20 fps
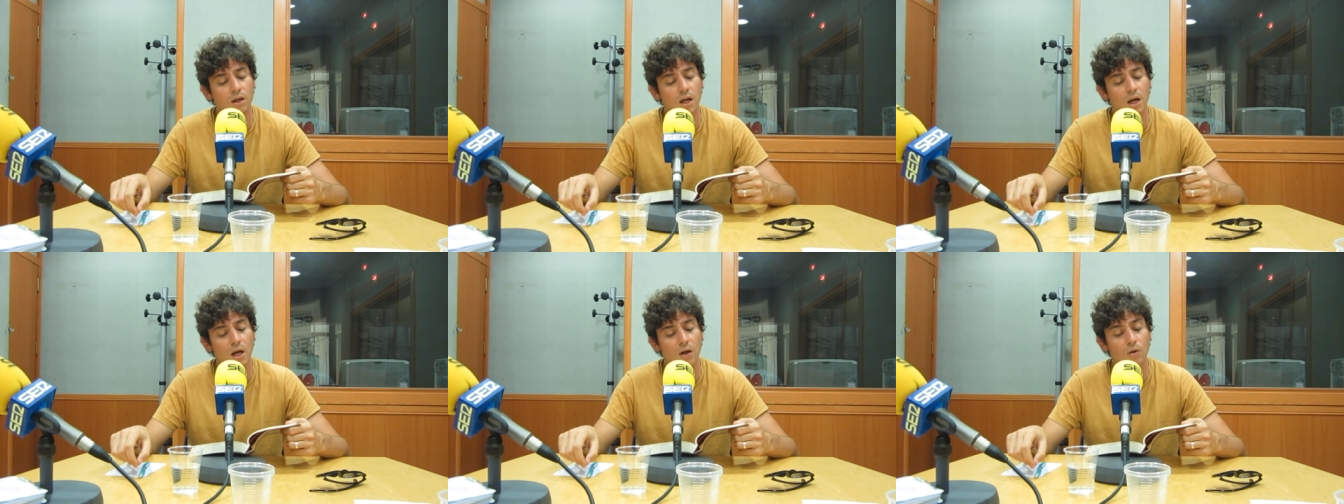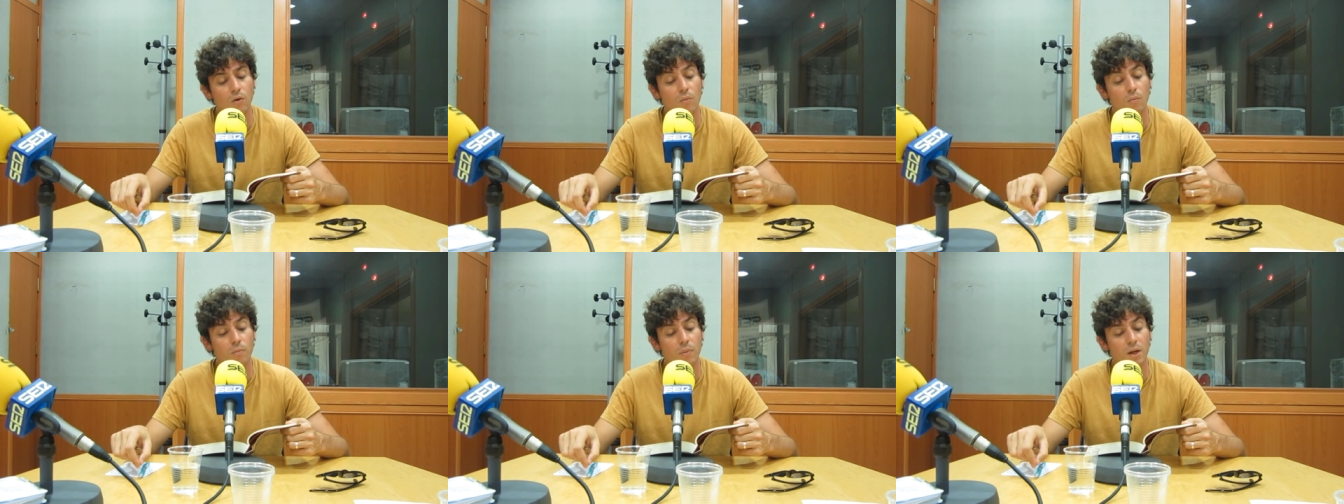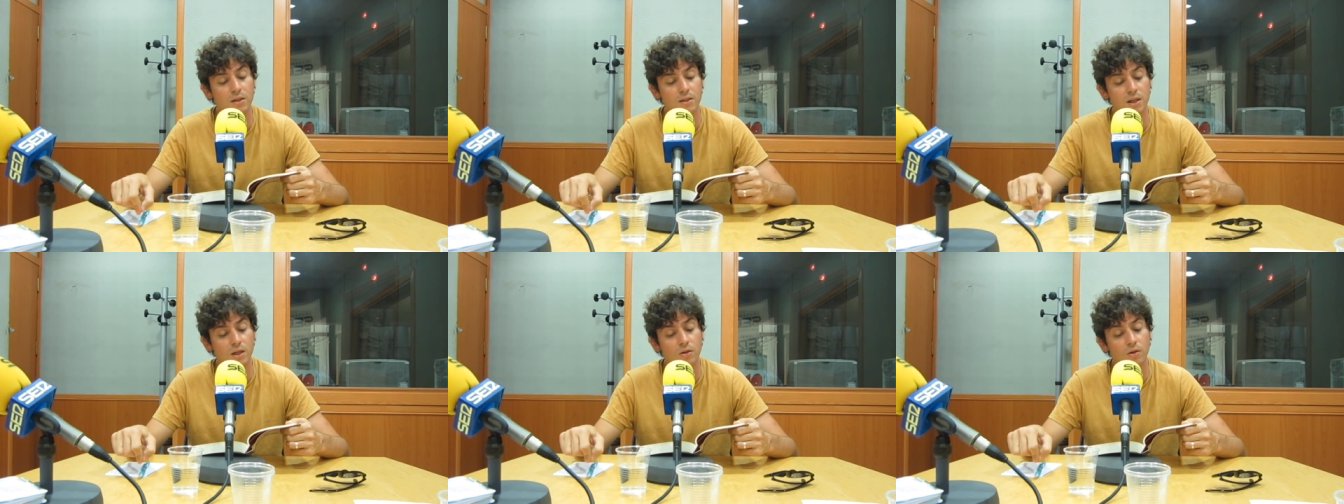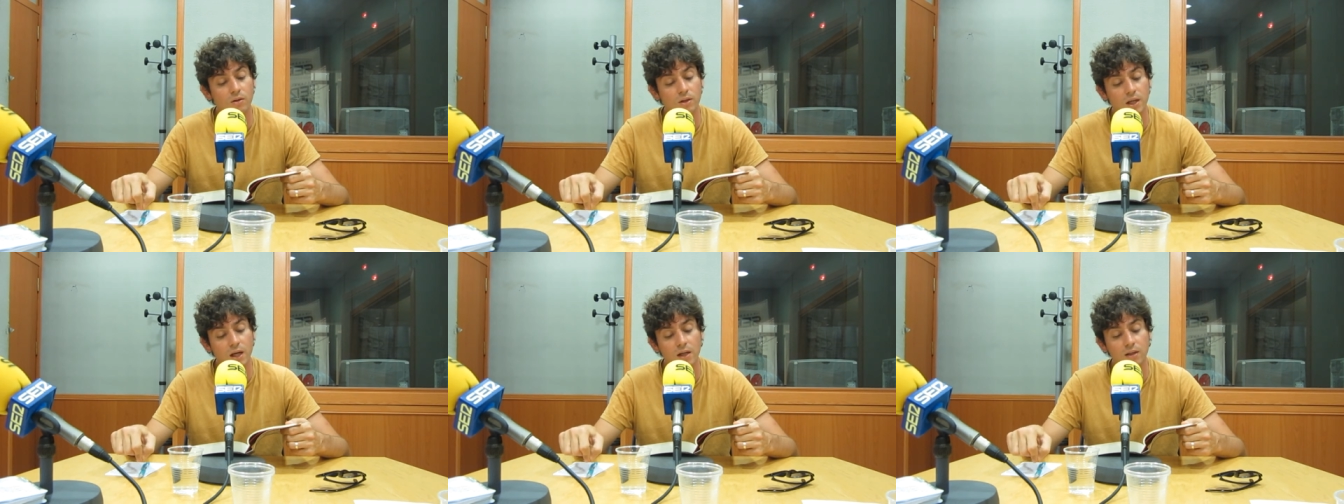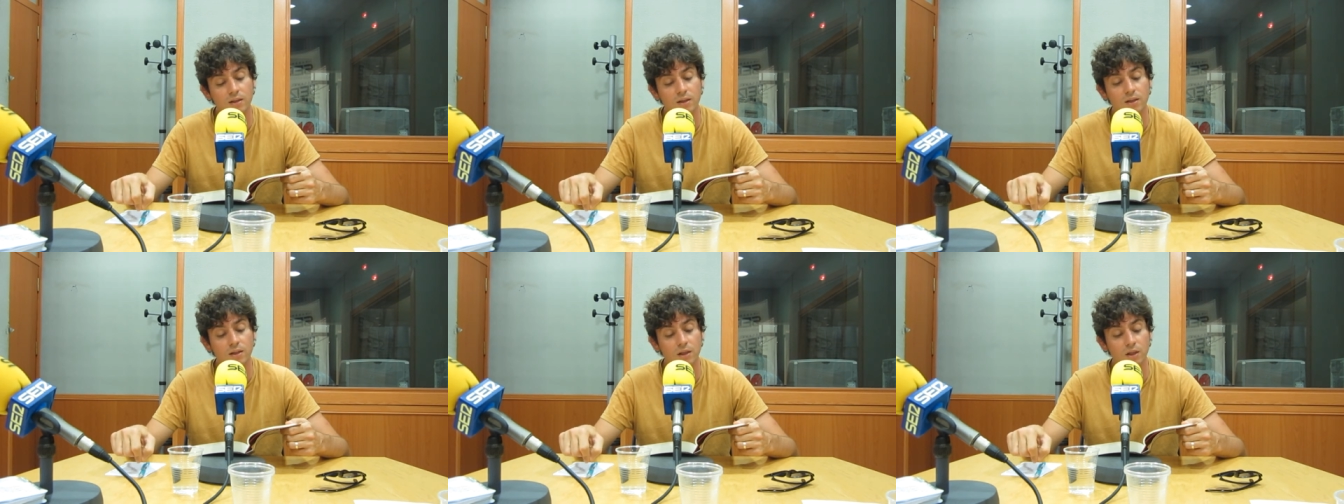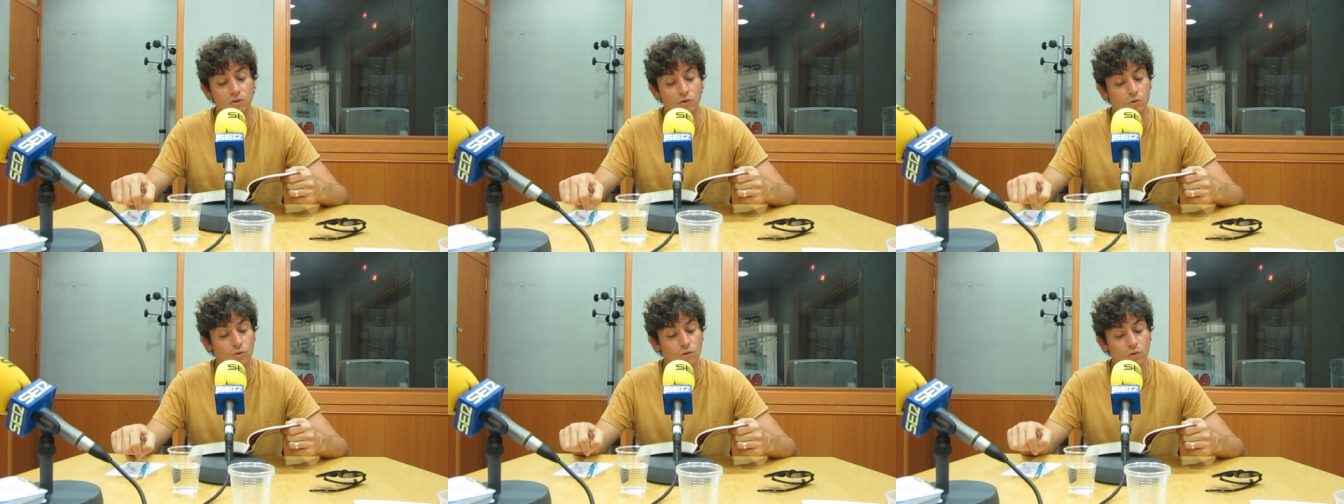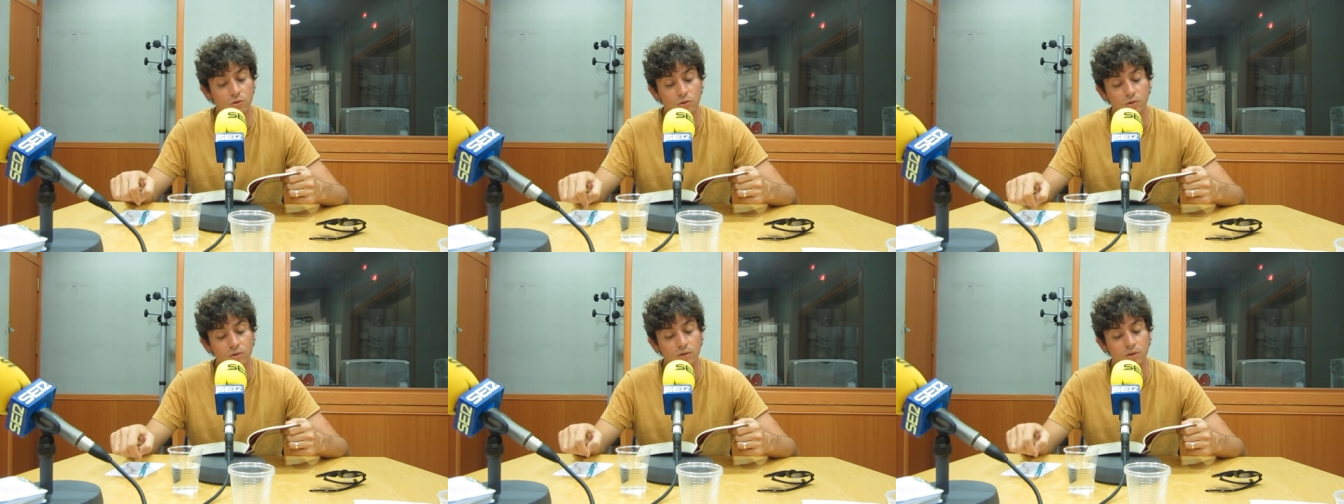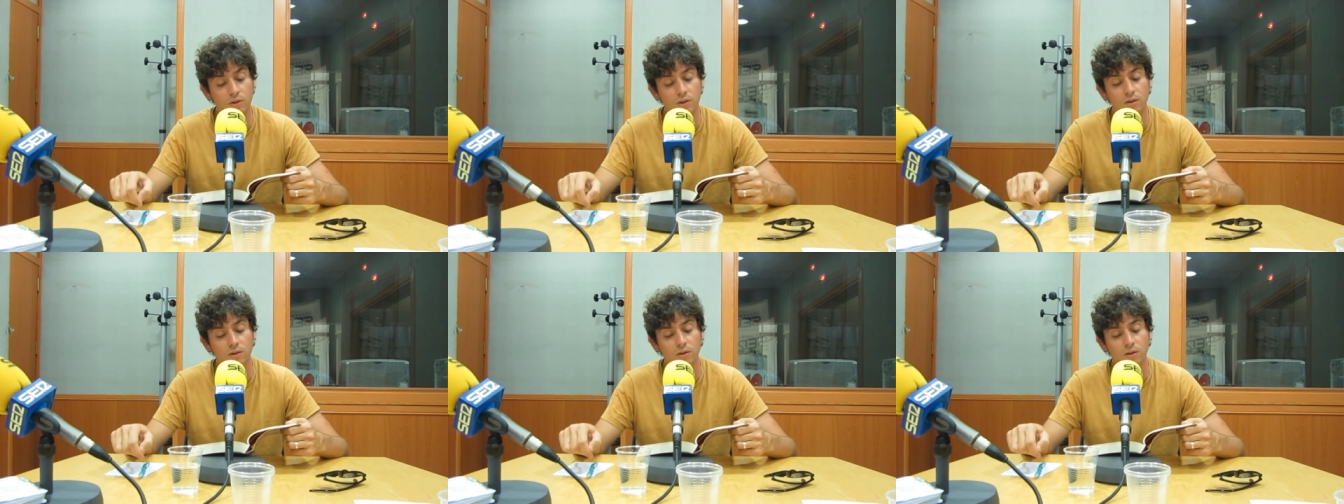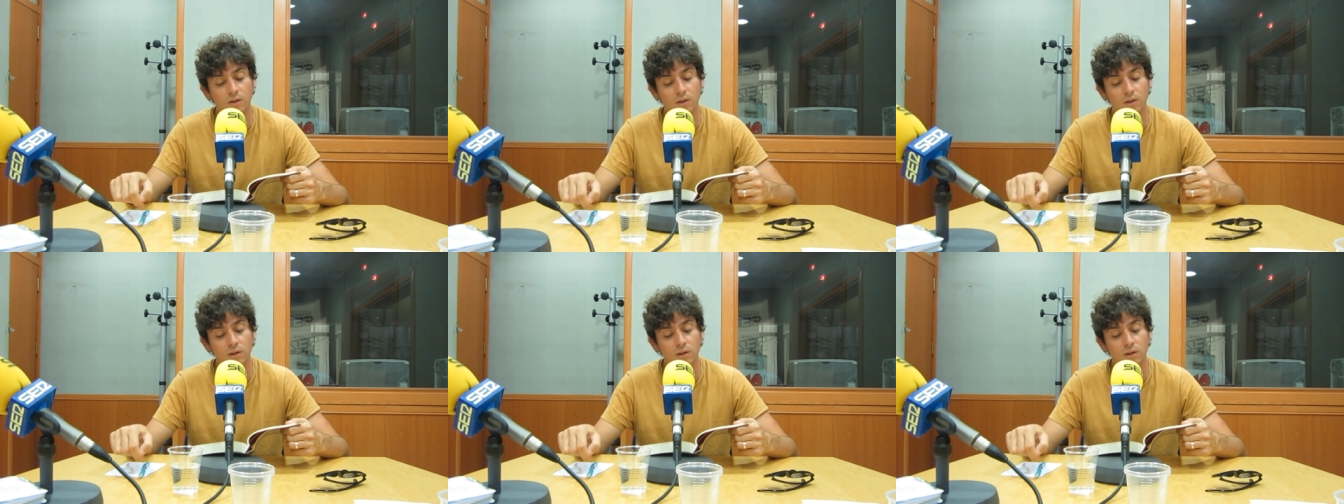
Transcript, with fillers: acompañado de alguien que yo no conocí,